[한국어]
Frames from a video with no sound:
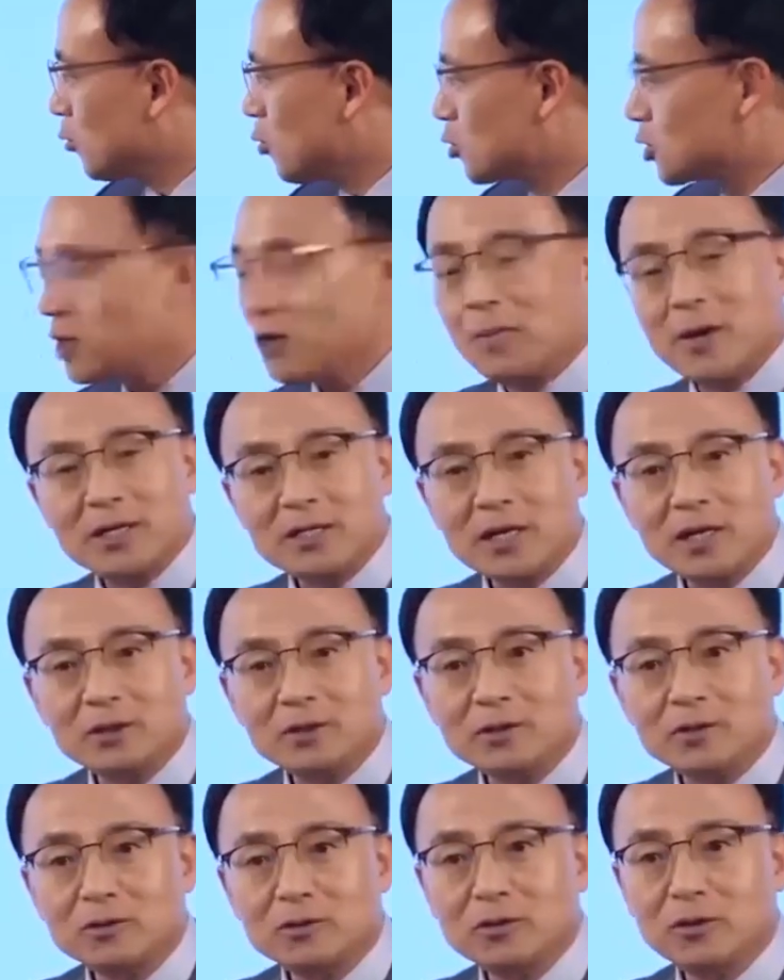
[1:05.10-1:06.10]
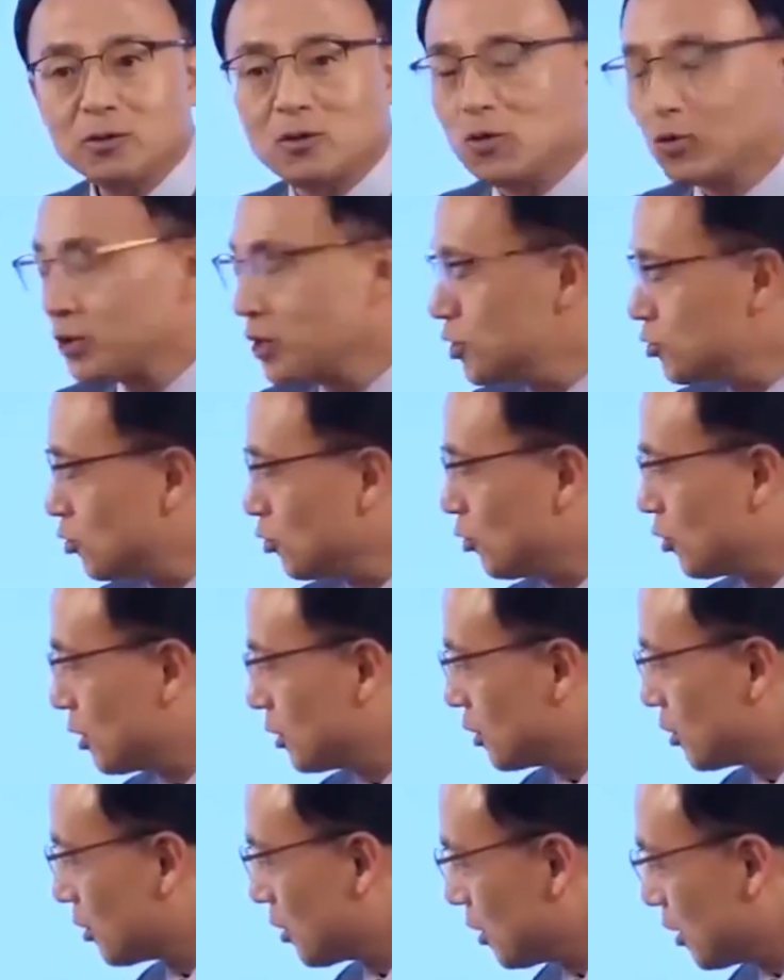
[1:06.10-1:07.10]
국채만 사죠. 근데 국채
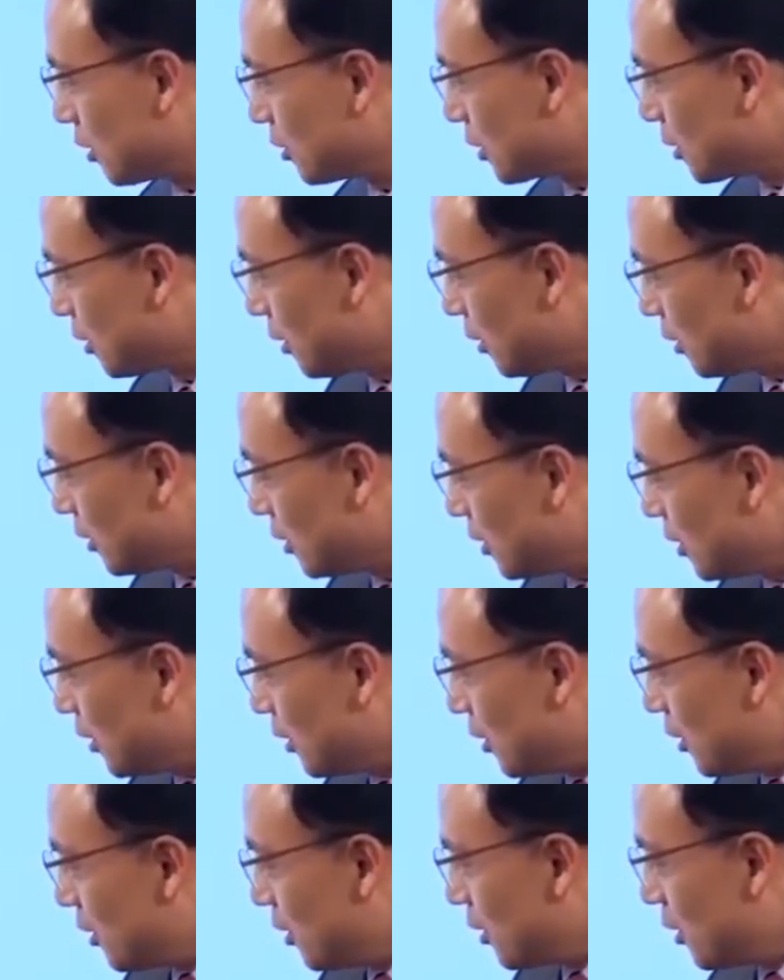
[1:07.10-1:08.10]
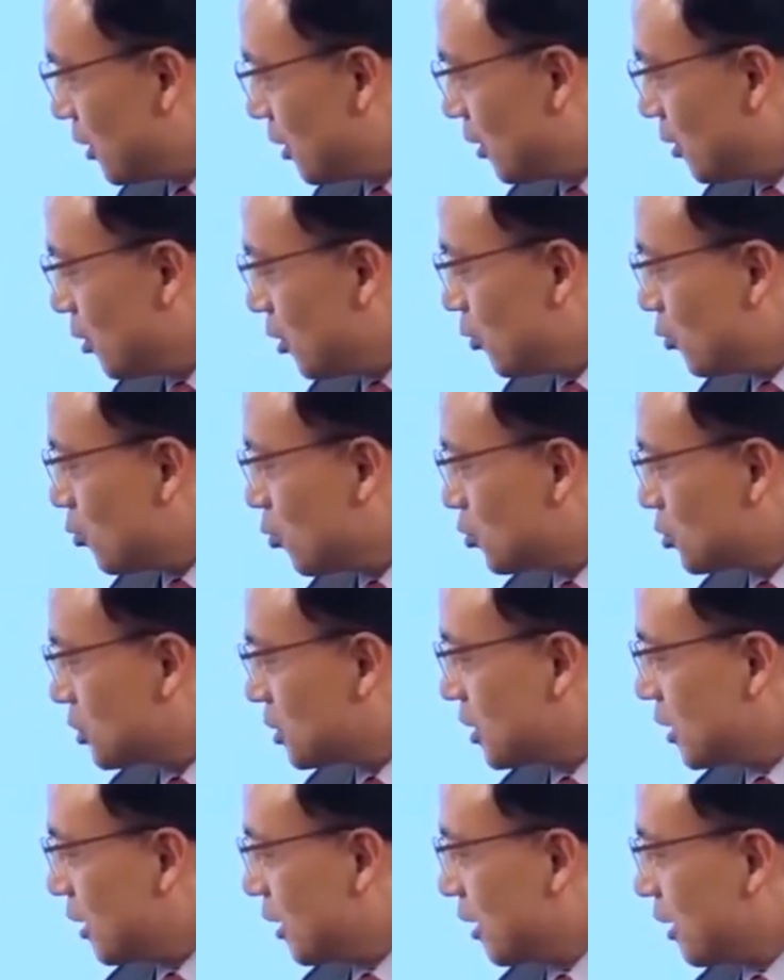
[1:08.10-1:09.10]
수요가 늘어나니까 예,
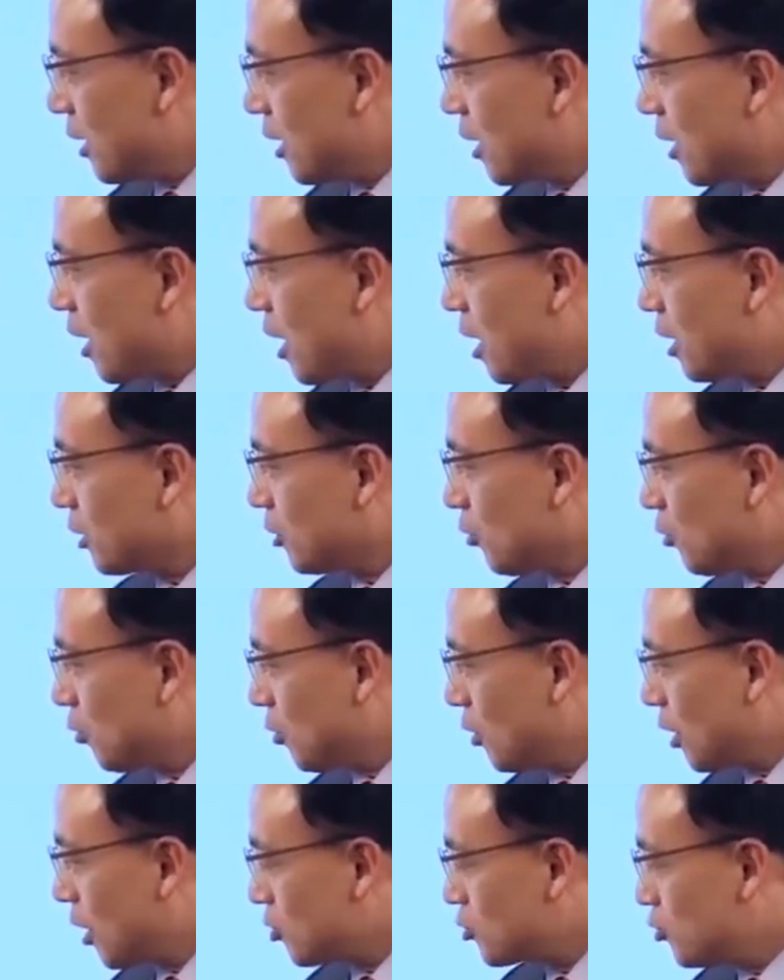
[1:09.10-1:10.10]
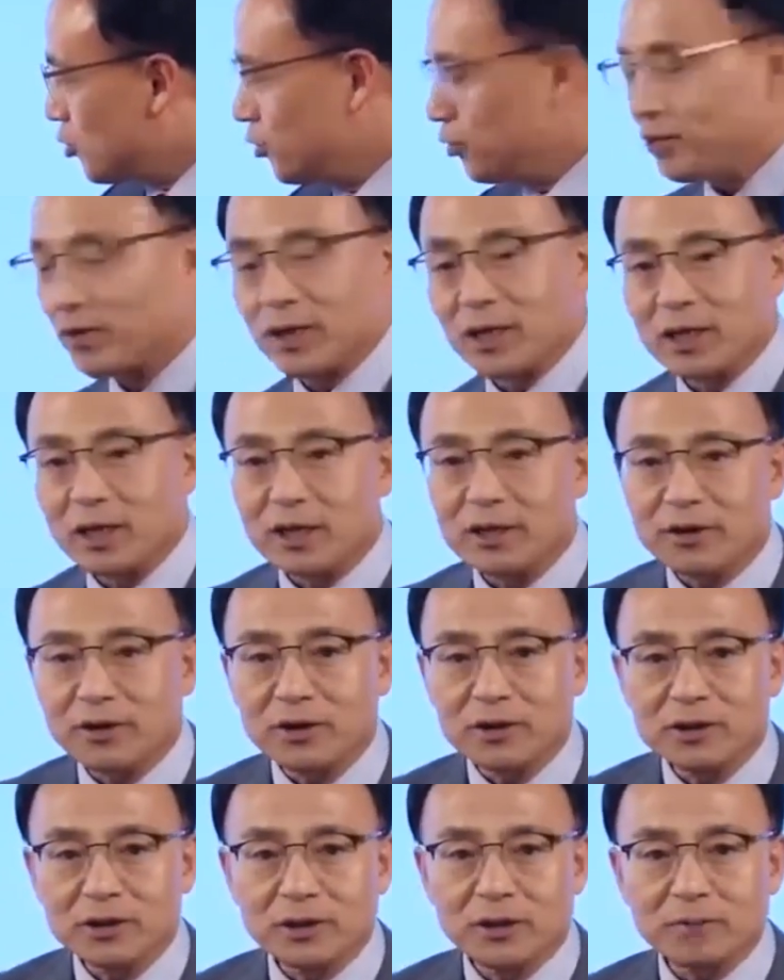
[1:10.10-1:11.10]
국채 가격 올라가 수익률이 이렇게
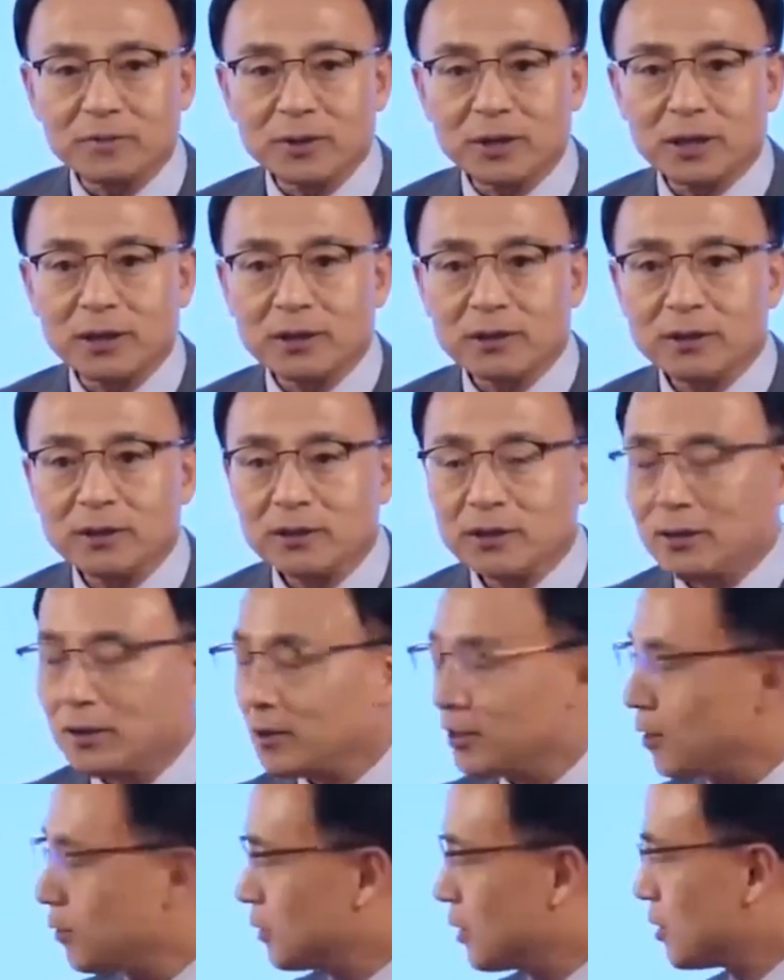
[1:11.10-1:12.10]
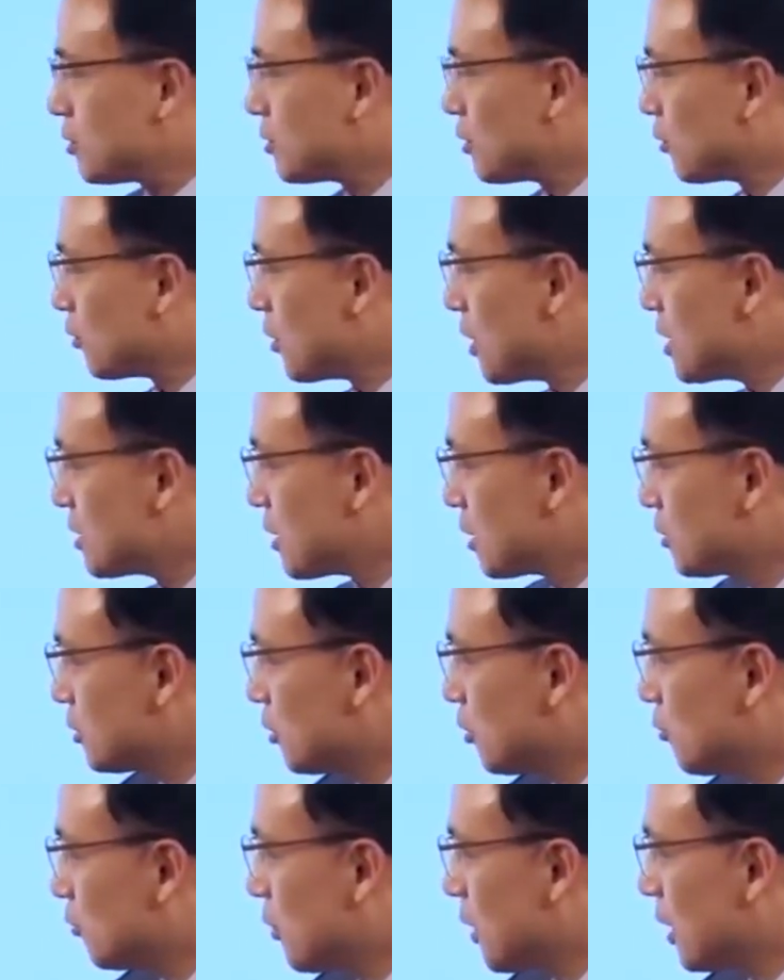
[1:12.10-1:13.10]
떨어진 겁니다. 근데 대체로
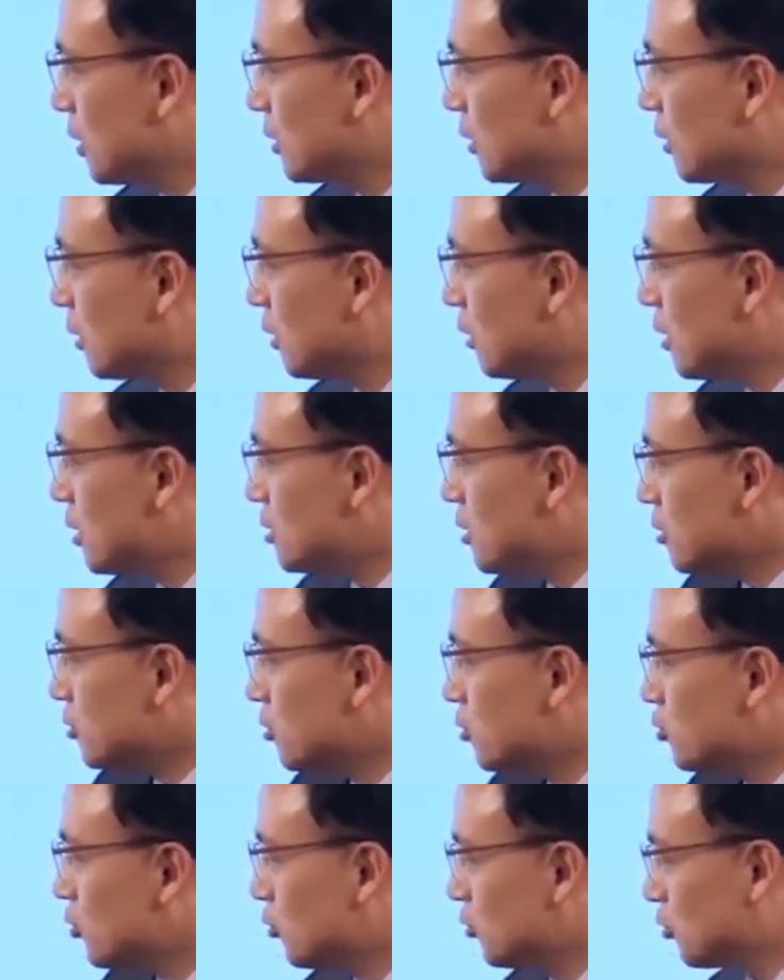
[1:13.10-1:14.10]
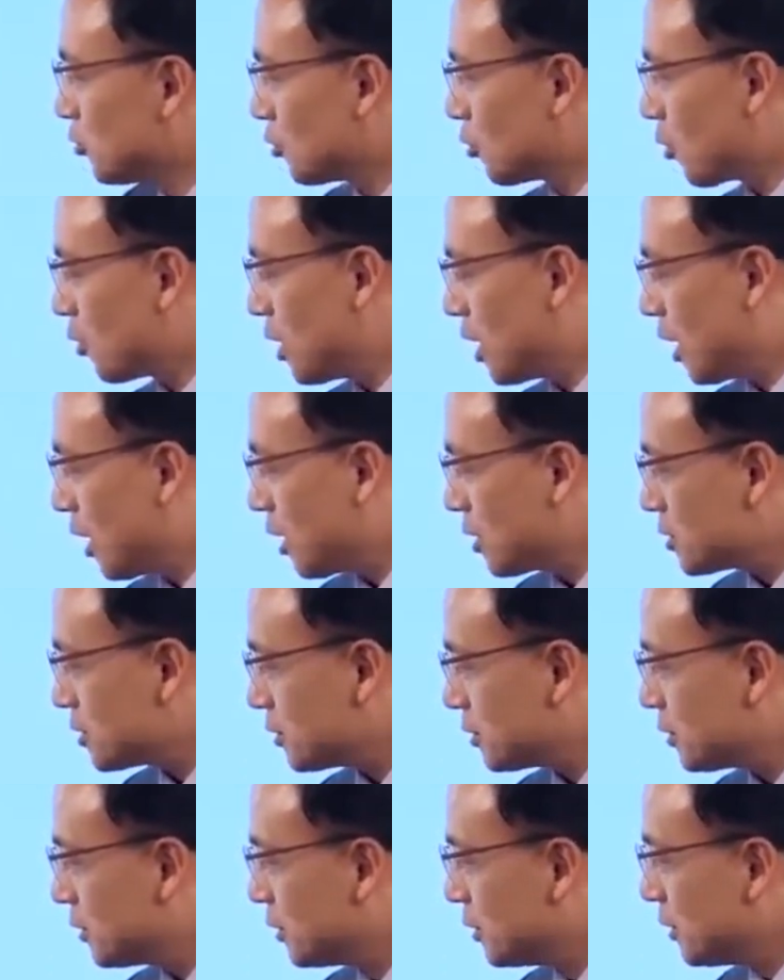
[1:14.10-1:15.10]
회사채는 파니까 회사채 수익률이
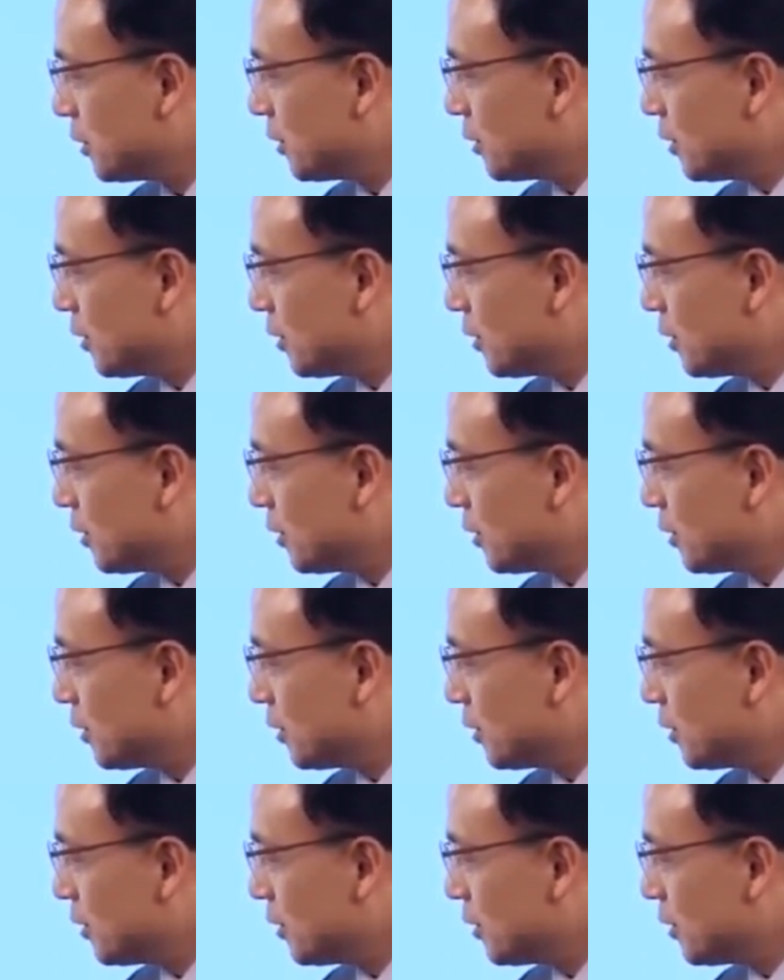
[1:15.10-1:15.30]
올라갔죠.